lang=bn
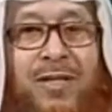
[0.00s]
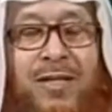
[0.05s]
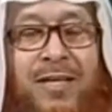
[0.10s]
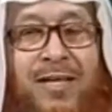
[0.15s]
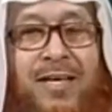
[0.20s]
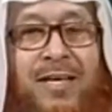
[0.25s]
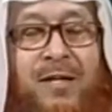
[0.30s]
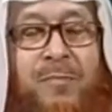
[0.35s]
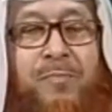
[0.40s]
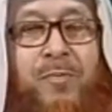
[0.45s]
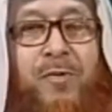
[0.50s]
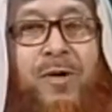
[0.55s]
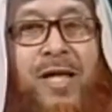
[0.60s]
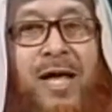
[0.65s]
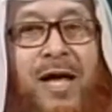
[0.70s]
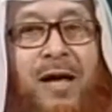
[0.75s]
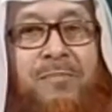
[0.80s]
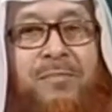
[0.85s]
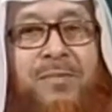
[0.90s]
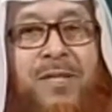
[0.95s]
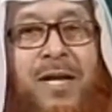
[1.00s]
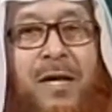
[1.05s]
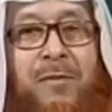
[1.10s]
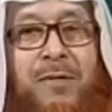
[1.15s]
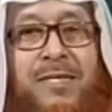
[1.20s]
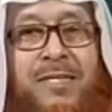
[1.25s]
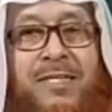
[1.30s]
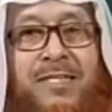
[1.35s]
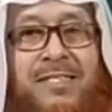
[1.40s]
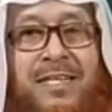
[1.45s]
তারপরে দুই
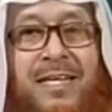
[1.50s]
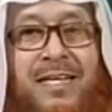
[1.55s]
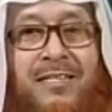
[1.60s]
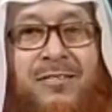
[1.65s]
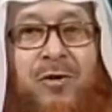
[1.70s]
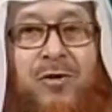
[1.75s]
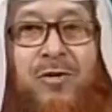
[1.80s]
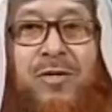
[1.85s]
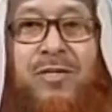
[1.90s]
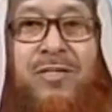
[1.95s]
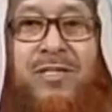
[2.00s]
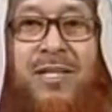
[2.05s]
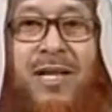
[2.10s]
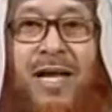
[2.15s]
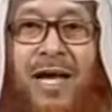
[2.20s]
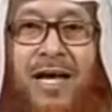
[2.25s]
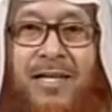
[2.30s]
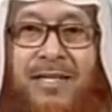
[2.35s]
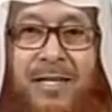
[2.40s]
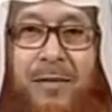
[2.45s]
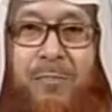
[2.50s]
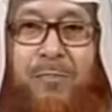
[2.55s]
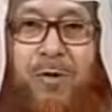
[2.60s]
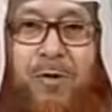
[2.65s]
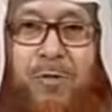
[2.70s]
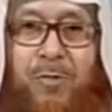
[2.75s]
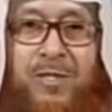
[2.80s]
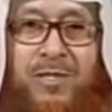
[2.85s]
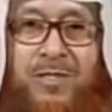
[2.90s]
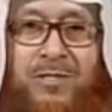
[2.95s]
সেজদায় আপনি দুইটা হলো
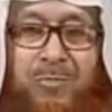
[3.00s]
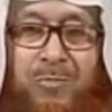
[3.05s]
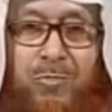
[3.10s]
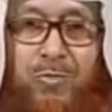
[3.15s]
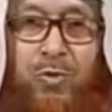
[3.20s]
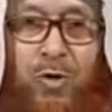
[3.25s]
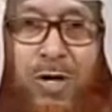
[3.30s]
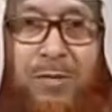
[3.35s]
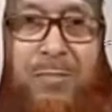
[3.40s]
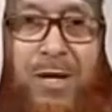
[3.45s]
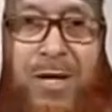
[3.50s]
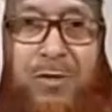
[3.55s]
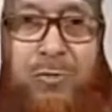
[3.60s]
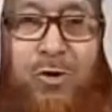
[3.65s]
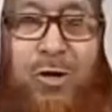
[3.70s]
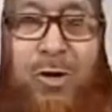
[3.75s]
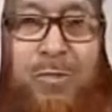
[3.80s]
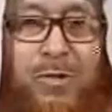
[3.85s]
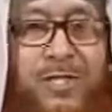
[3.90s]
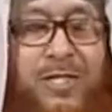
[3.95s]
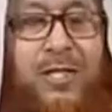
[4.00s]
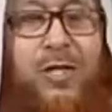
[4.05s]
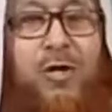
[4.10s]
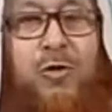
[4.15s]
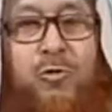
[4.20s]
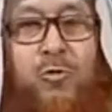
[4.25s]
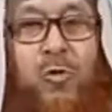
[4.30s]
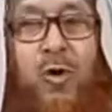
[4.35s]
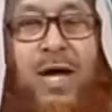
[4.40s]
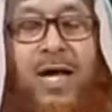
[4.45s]
এরপরে আপনার আবার
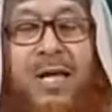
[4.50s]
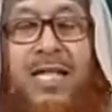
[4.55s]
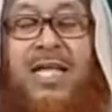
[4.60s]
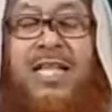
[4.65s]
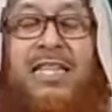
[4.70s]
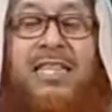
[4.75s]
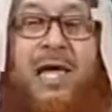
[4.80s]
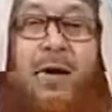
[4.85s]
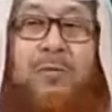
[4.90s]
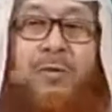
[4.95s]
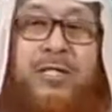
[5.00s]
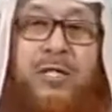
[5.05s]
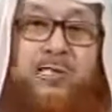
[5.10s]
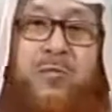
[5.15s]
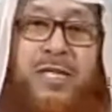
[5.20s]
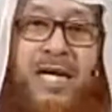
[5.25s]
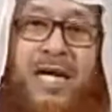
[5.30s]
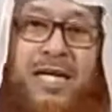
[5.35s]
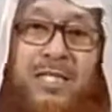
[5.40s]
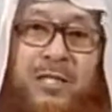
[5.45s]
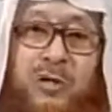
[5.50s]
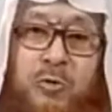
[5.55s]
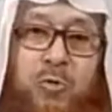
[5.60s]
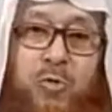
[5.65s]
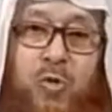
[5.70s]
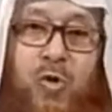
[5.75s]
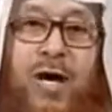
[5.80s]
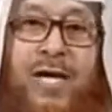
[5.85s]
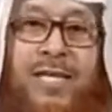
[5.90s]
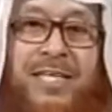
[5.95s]
যখন ইয়ে পড়বেন
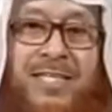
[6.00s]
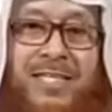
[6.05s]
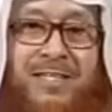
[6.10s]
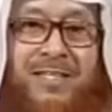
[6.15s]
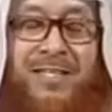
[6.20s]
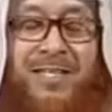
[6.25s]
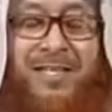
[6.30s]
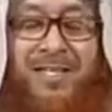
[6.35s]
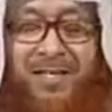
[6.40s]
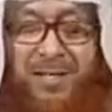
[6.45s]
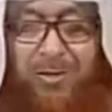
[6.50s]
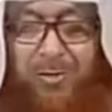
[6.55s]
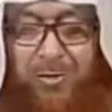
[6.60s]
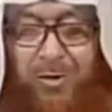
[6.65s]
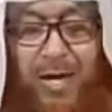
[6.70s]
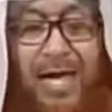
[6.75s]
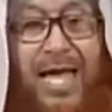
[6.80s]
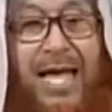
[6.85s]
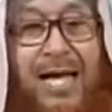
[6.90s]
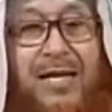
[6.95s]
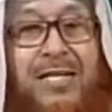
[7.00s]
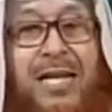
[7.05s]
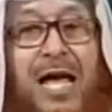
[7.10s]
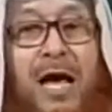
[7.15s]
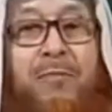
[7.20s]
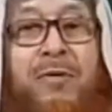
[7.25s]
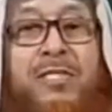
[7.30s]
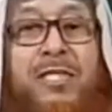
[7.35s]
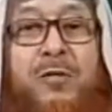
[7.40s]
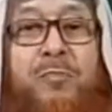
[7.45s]
দোয়ায় মাসুরা সেটাও
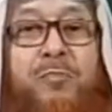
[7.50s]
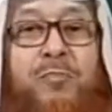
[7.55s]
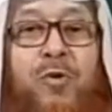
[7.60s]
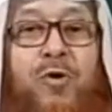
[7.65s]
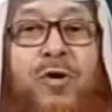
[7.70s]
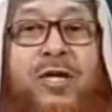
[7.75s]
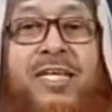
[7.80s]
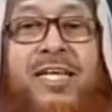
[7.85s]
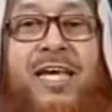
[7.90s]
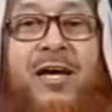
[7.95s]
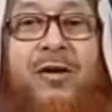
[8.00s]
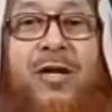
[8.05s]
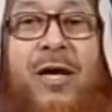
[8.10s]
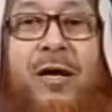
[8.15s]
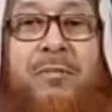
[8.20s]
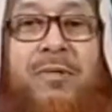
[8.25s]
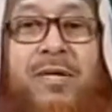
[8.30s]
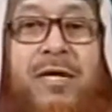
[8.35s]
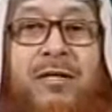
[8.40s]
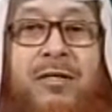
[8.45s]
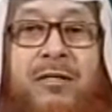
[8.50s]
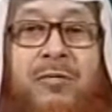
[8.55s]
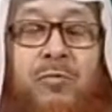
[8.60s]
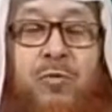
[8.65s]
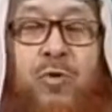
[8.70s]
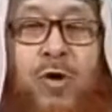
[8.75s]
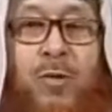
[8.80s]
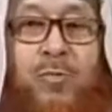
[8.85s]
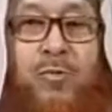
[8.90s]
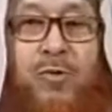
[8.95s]
দোয়া নামাজের মধ্যে খালি তো
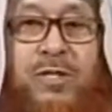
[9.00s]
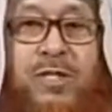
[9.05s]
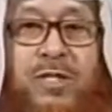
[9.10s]
দোয়াই